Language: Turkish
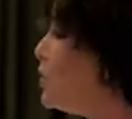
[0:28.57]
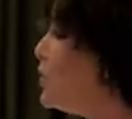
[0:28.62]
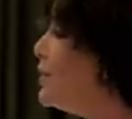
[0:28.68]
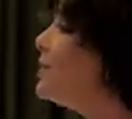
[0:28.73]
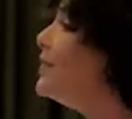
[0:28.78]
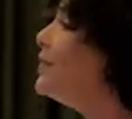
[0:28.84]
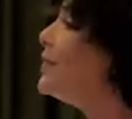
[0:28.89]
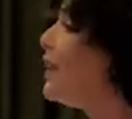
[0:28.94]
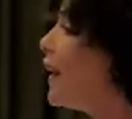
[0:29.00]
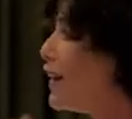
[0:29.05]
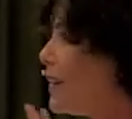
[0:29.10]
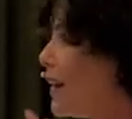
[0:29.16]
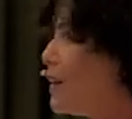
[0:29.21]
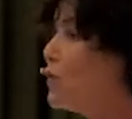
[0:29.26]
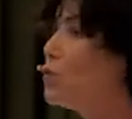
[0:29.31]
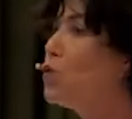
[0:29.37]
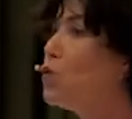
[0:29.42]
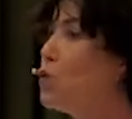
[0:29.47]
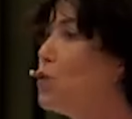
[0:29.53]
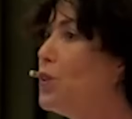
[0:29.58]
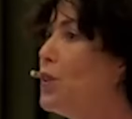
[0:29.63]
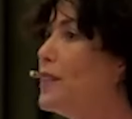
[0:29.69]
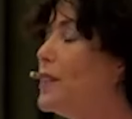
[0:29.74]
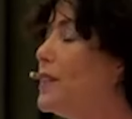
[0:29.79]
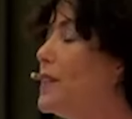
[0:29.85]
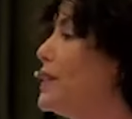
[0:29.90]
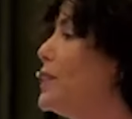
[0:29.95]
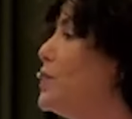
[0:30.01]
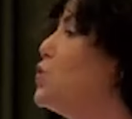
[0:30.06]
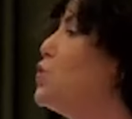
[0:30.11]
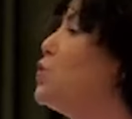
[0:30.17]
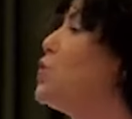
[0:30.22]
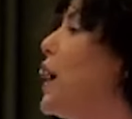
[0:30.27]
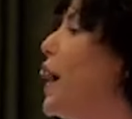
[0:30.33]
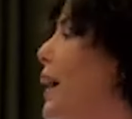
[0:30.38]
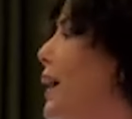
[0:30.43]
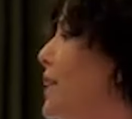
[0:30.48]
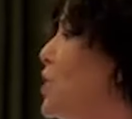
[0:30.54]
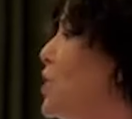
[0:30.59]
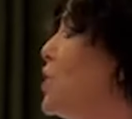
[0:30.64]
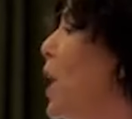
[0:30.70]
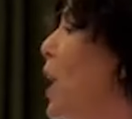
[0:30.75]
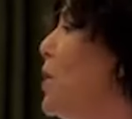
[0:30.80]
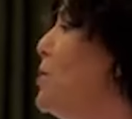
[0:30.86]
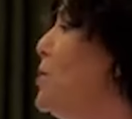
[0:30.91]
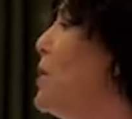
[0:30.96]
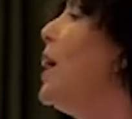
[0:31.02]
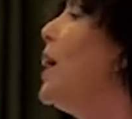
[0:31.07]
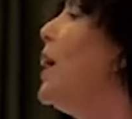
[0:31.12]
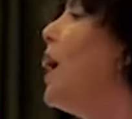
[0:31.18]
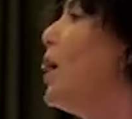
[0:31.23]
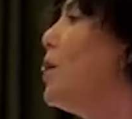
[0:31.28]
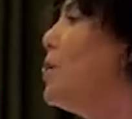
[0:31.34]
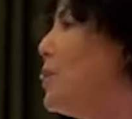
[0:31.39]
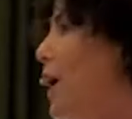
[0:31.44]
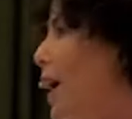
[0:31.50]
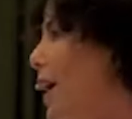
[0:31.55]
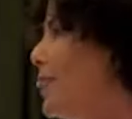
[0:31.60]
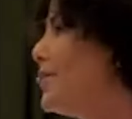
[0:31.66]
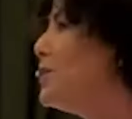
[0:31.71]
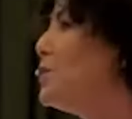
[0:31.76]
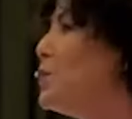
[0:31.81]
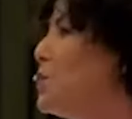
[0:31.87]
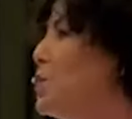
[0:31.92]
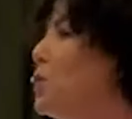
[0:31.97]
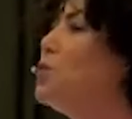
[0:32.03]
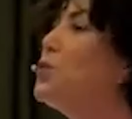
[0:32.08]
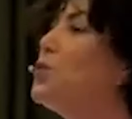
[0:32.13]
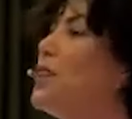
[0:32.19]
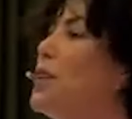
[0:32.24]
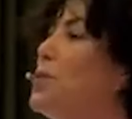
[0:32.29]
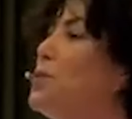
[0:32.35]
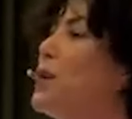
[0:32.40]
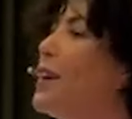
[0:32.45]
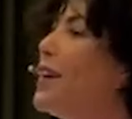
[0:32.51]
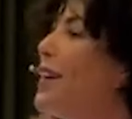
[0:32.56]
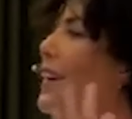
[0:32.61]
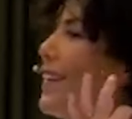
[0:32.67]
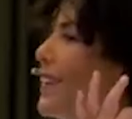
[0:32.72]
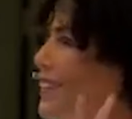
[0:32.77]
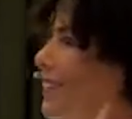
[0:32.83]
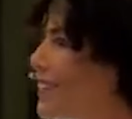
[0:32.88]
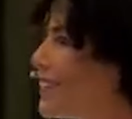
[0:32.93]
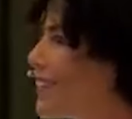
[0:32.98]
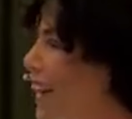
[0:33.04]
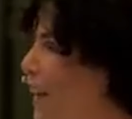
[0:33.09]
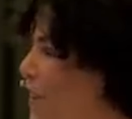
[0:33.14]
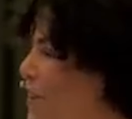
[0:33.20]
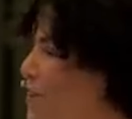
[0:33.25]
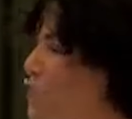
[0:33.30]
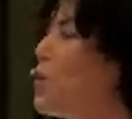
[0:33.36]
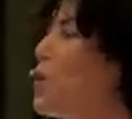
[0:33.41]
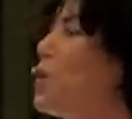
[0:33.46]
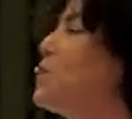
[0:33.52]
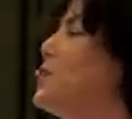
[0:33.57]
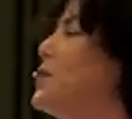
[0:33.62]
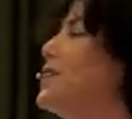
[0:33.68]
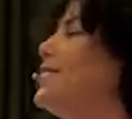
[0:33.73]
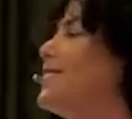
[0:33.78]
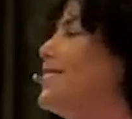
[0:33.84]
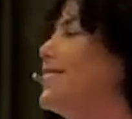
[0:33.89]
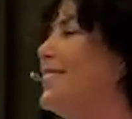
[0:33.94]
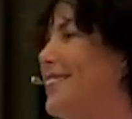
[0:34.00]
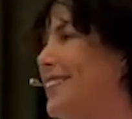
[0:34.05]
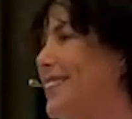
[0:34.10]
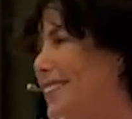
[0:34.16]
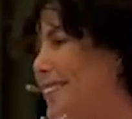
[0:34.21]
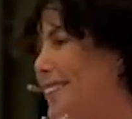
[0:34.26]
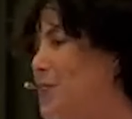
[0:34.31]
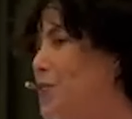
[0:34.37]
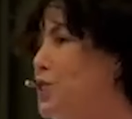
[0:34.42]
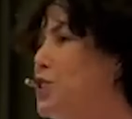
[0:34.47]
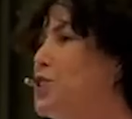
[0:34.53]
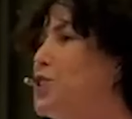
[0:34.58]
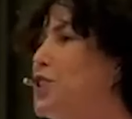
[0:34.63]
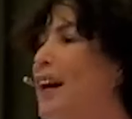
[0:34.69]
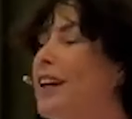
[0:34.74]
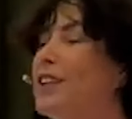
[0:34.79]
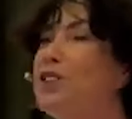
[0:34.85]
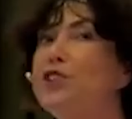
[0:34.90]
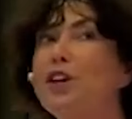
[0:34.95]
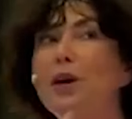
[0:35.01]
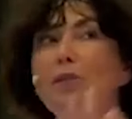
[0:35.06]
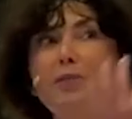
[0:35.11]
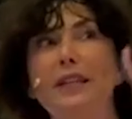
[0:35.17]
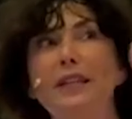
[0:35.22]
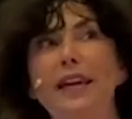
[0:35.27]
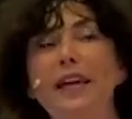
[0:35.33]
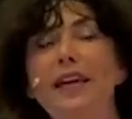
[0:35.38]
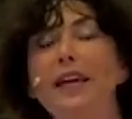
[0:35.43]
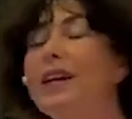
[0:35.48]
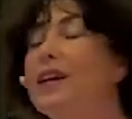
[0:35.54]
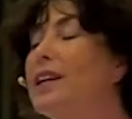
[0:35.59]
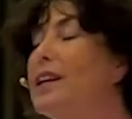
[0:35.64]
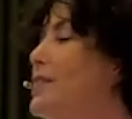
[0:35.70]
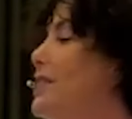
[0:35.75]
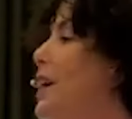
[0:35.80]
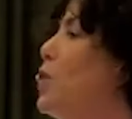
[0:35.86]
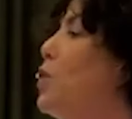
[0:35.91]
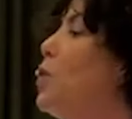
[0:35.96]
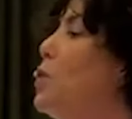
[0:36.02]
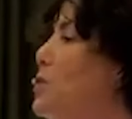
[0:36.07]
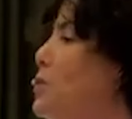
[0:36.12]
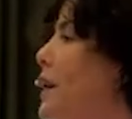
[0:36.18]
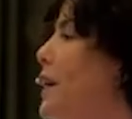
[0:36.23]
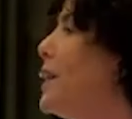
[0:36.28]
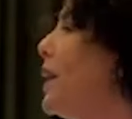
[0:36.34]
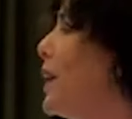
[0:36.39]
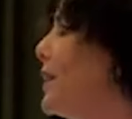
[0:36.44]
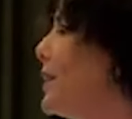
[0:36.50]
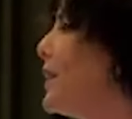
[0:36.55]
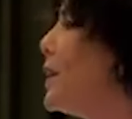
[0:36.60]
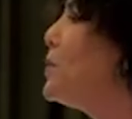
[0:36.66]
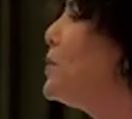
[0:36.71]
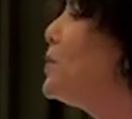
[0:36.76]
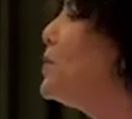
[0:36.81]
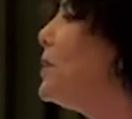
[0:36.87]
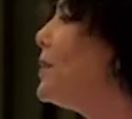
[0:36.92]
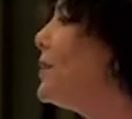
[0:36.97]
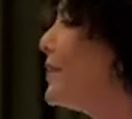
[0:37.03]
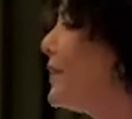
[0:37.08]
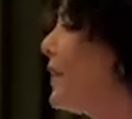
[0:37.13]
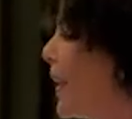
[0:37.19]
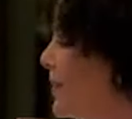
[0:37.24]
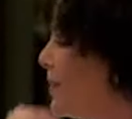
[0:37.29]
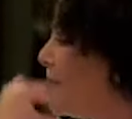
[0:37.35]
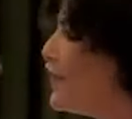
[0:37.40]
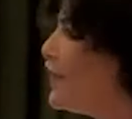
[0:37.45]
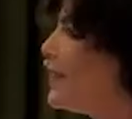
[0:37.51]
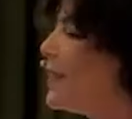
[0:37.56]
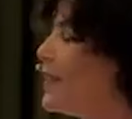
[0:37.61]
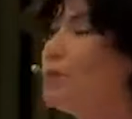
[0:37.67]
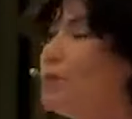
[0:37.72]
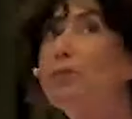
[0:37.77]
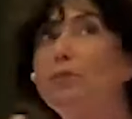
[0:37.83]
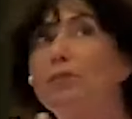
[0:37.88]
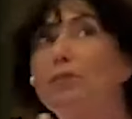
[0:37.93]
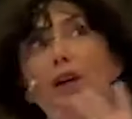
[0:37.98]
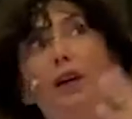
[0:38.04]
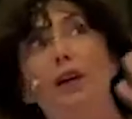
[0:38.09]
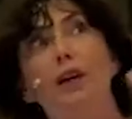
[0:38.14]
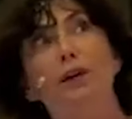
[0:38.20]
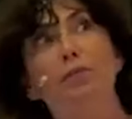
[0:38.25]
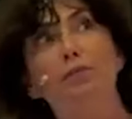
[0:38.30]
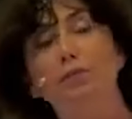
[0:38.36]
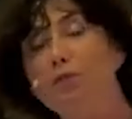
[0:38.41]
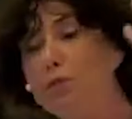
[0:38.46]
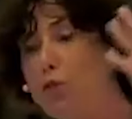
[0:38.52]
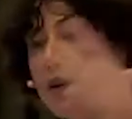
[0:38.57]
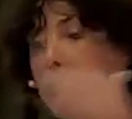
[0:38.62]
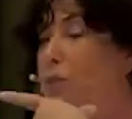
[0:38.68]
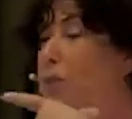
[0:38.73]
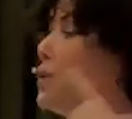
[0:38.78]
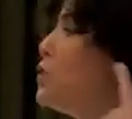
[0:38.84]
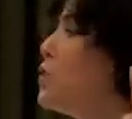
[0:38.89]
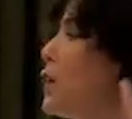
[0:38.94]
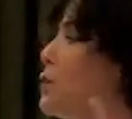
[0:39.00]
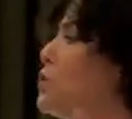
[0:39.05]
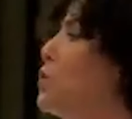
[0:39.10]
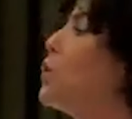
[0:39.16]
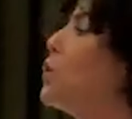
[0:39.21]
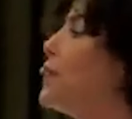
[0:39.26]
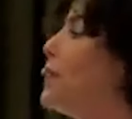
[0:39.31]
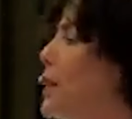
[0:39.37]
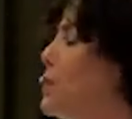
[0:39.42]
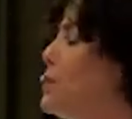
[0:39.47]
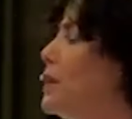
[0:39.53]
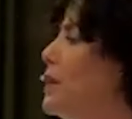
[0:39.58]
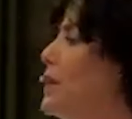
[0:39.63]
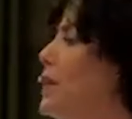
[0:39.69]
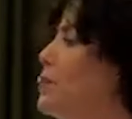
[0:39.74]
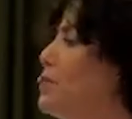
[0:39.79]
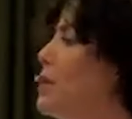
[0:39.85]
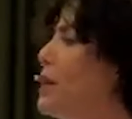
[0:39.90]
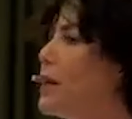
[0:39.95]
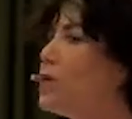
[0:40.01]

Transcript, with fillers: sonra sizlerden soruları rica edeceğim. Ama her zaman olduğu gibi kısa sormanızı e, rica edeceğim. Bir de Daron Bey'in anlayabilmesi yani size e, görebilecek mi o kadar emin değilim